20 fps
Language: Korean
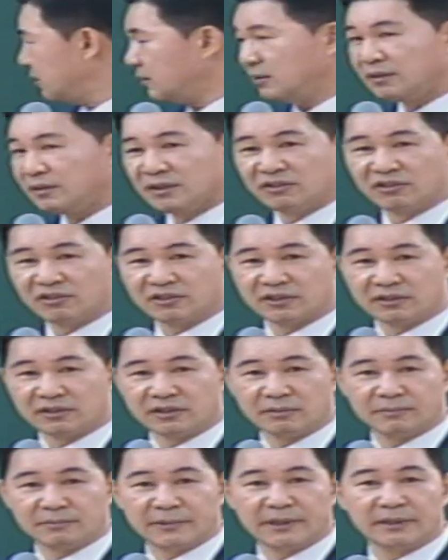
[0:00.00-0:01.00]
영으로 쓰는
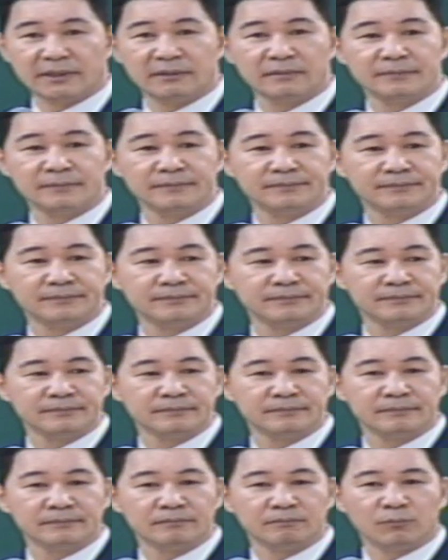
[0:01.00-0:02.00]
겁니다.
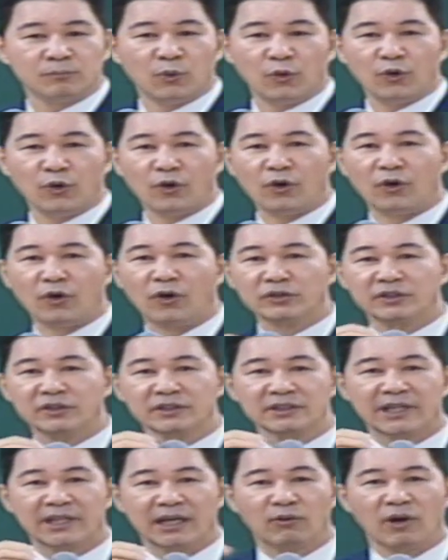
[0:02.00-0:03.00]

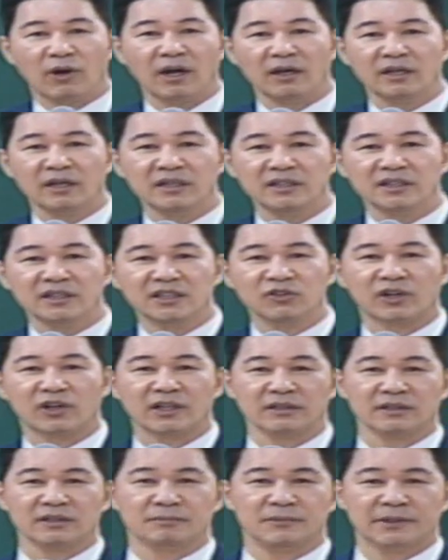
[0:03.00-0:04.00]
모든 대화 영어로
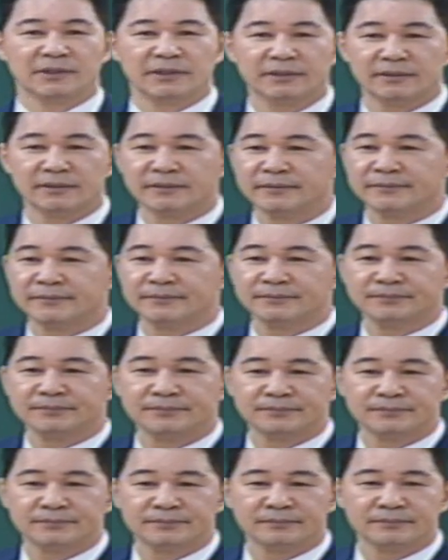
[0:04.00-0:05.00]
하는 겁니다.
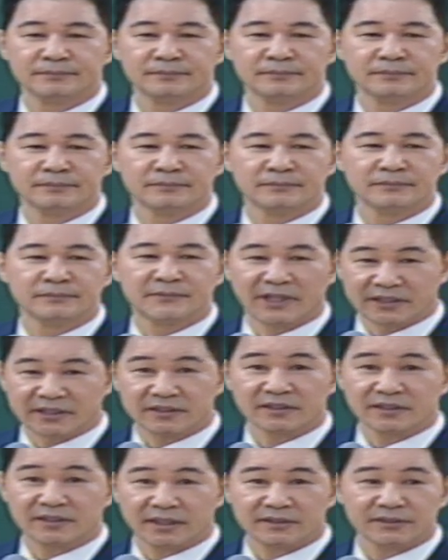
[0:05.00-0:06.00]

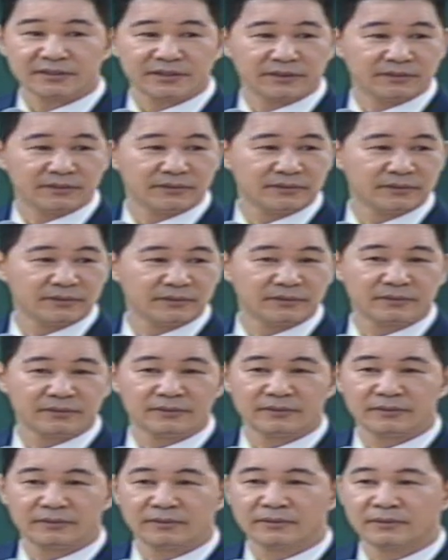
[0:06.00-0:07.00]
되겠어, 안 되겠어요?
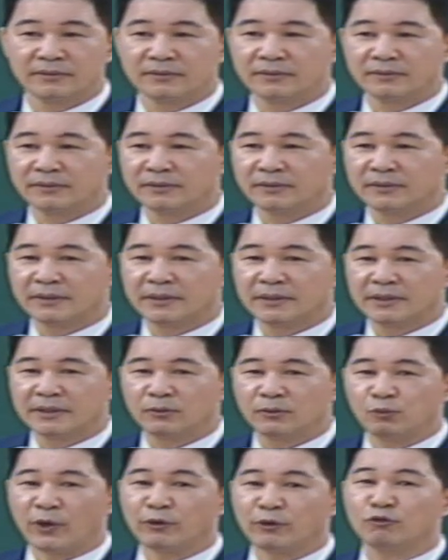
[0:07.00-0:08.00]

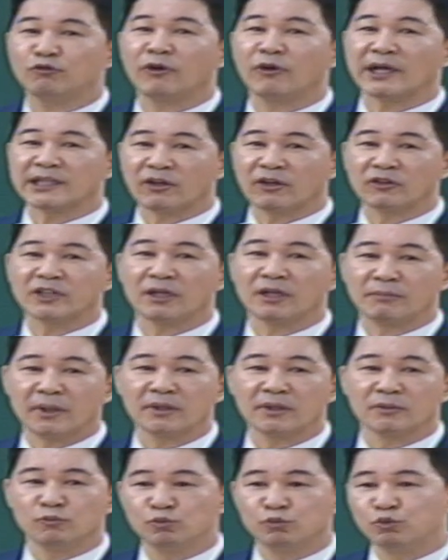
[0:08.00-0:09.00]
외국어 안 나와도 될
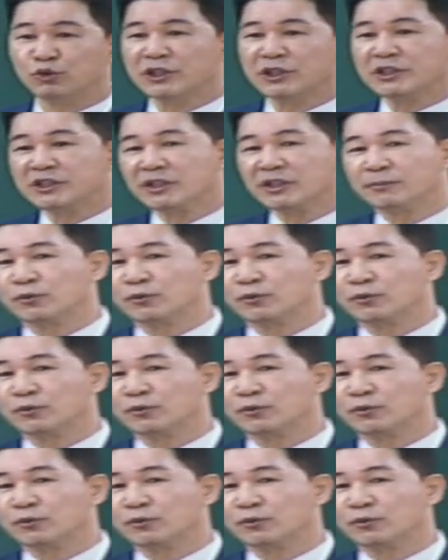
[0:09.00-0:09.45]
만큼, 우리 지금